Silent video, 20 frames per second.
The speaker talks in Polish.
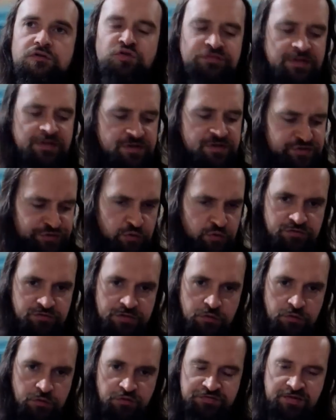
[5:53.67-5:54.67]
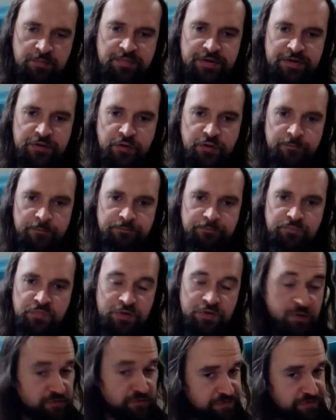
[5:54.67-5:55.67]
to zacznę od tego samego.
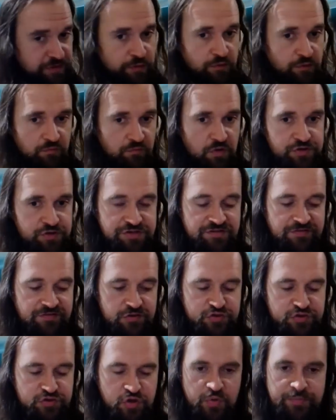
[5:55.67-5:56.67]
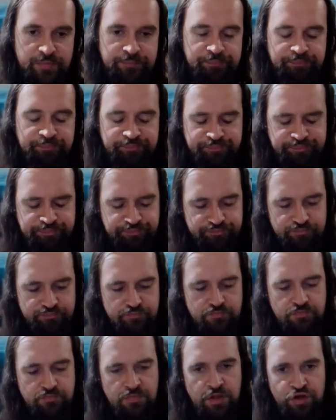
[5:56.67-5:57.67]
I od tego właśnie zacząłem,
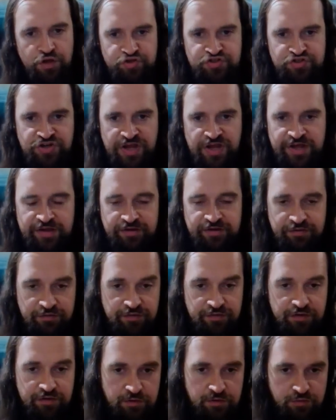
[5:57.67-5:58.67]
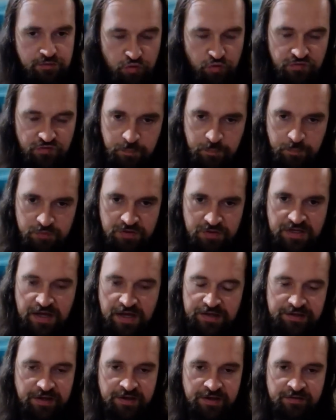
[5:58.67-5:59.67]
że to
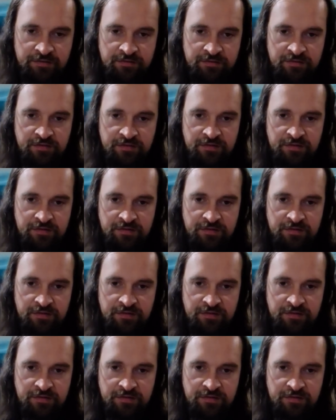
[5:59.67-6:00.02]
spotkanie